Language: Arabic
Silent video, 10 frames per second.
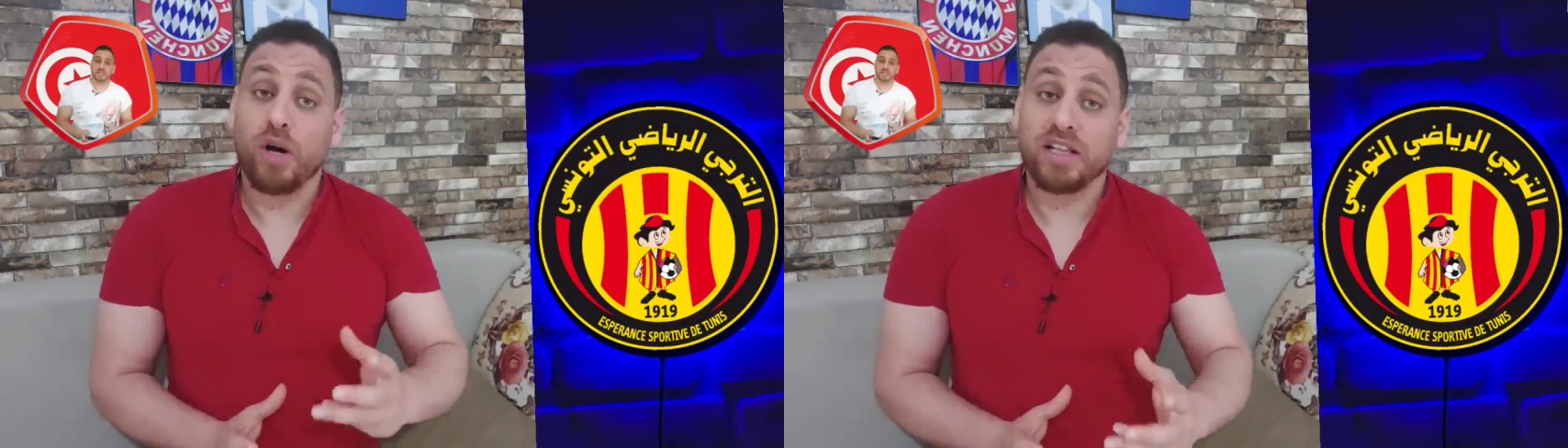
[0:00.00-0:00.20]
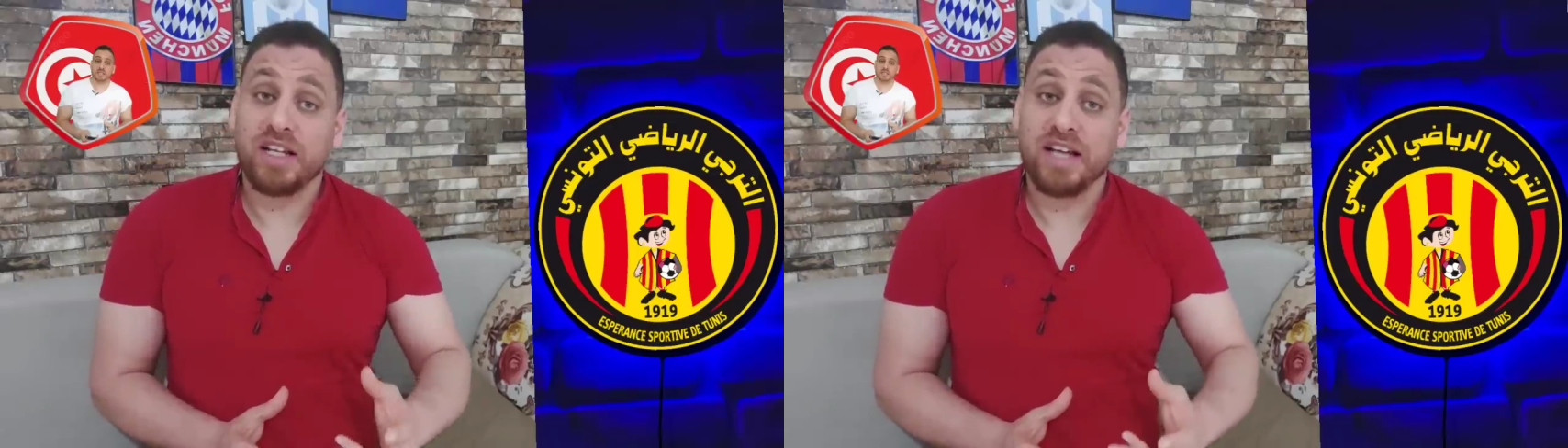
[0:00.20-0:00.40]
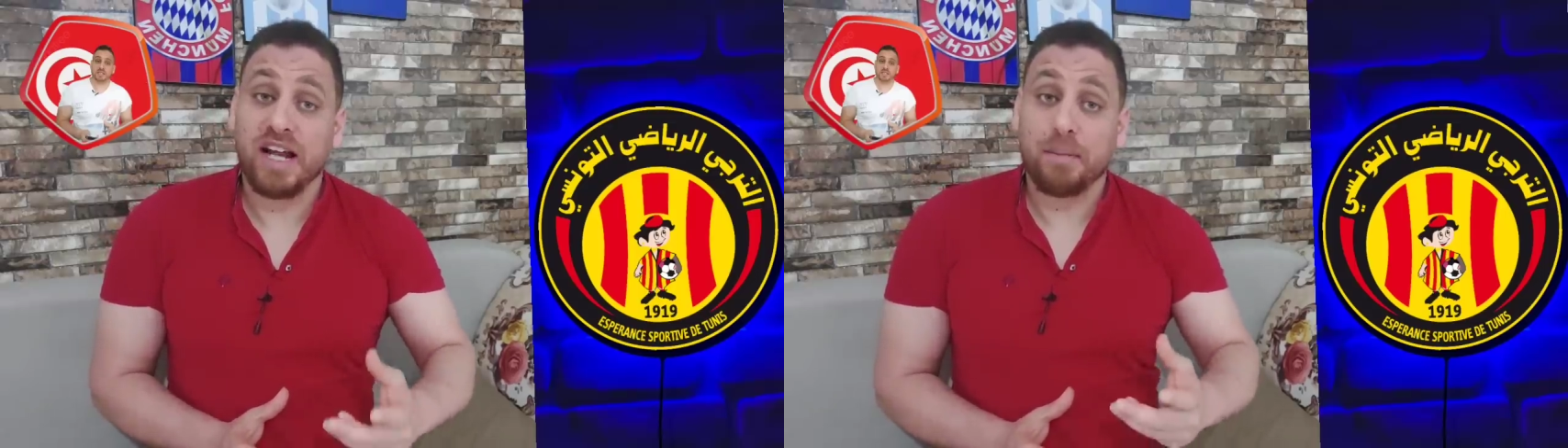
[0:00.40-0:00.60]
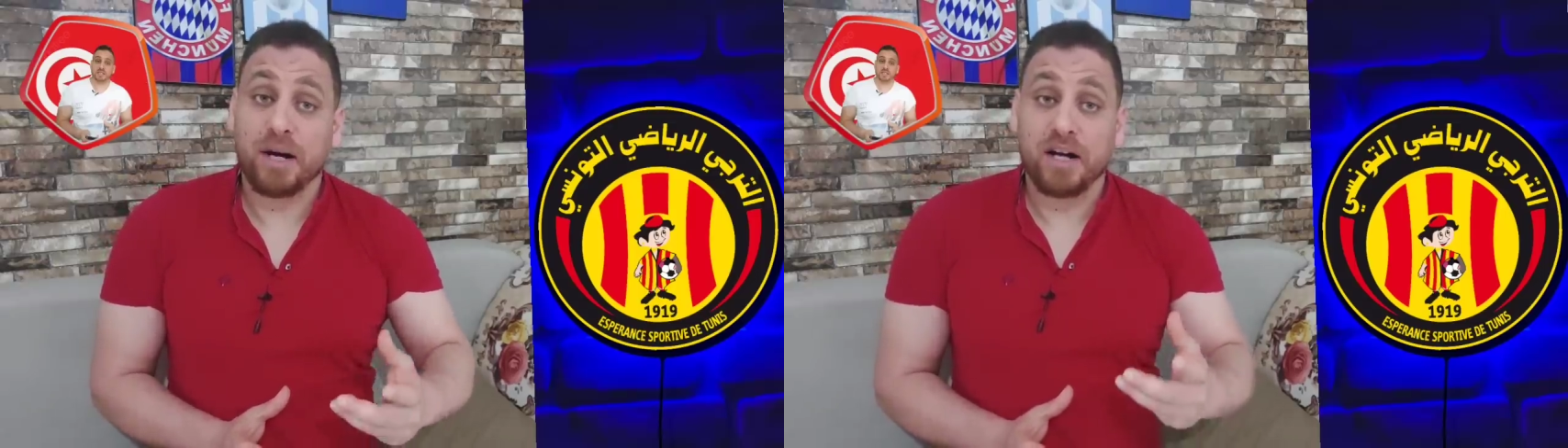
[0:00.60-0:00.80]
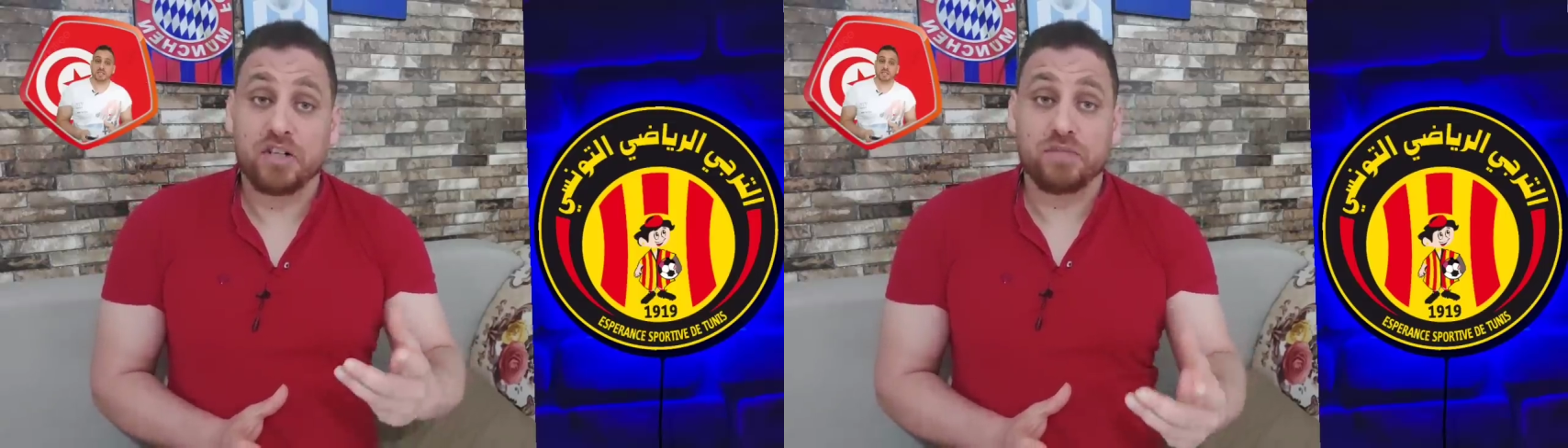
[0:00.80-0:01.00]
وقت اللي يلعب
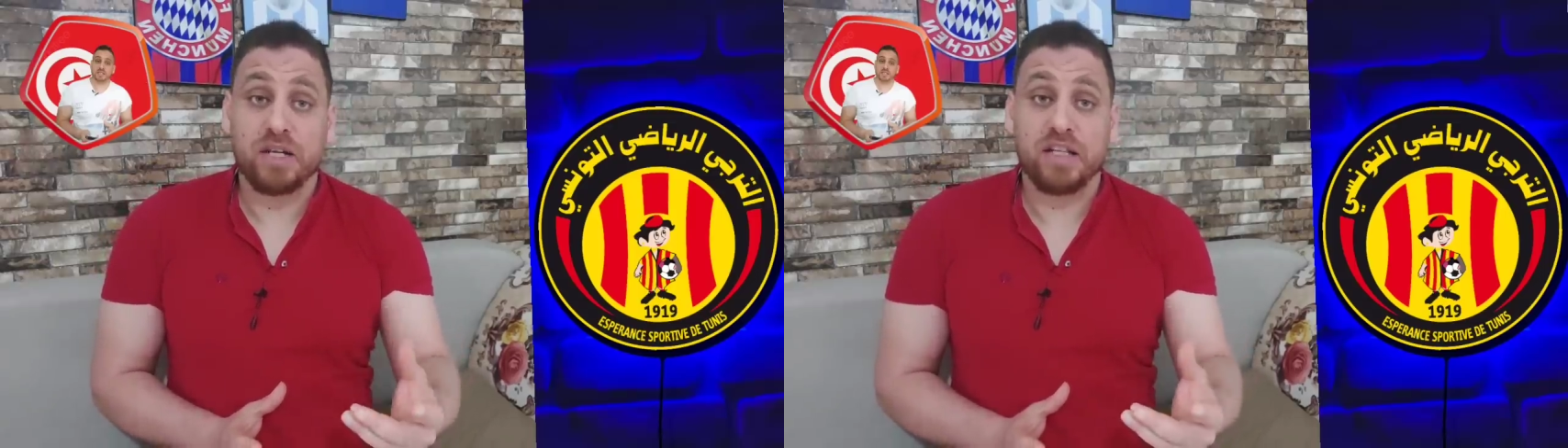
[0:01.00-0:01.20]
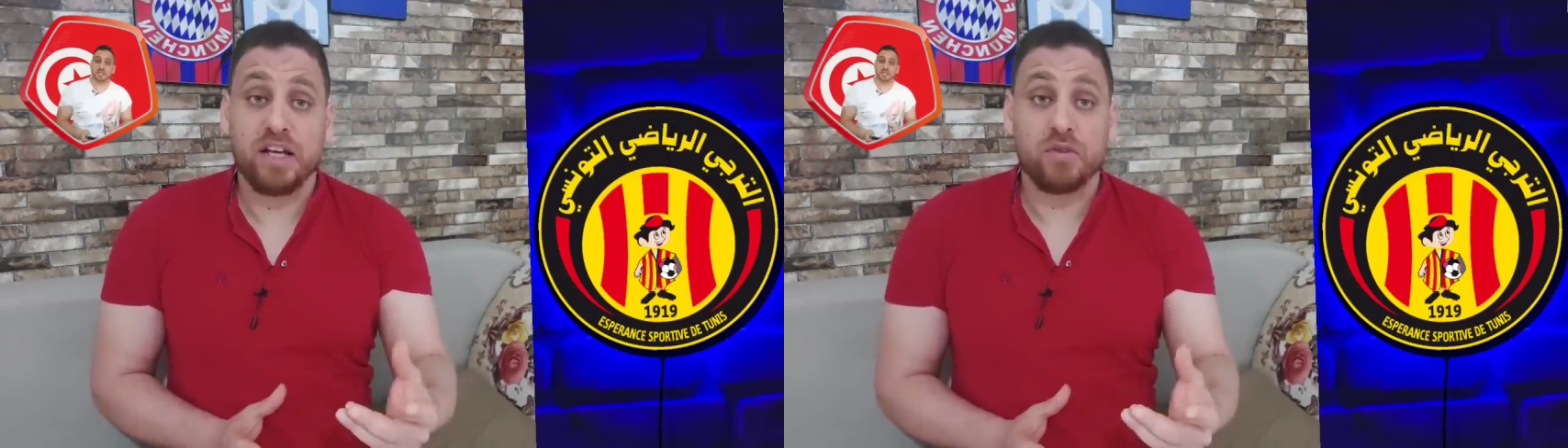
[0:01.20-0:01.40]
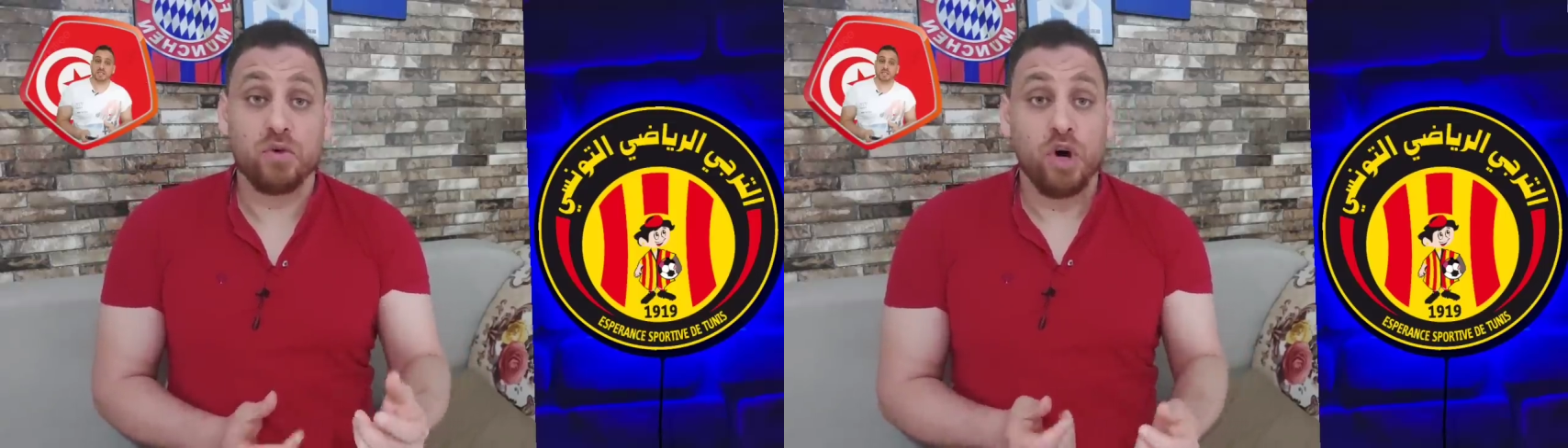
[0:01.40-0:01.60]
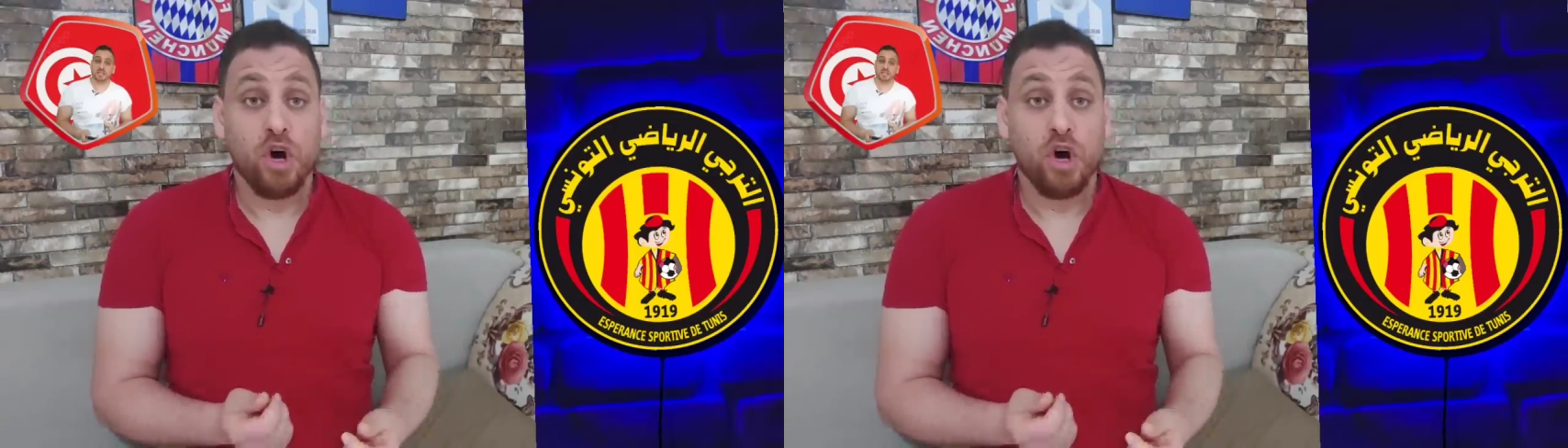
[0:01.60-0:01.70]
خارج ميدانه